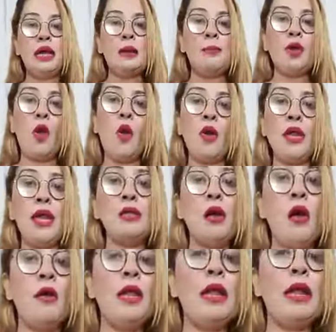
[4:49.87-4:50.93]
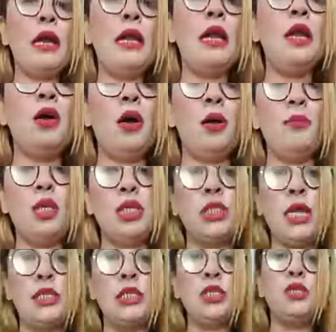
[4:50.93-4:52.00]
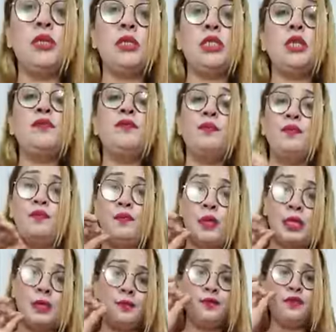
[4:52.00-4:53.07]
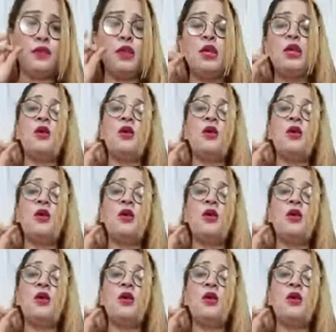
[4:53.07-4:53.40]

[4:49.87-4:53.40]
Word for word: কালার মানে অনেক ধরনের কালারের কম্বিনেশন আছে ড্রেসটা মানে ফুললি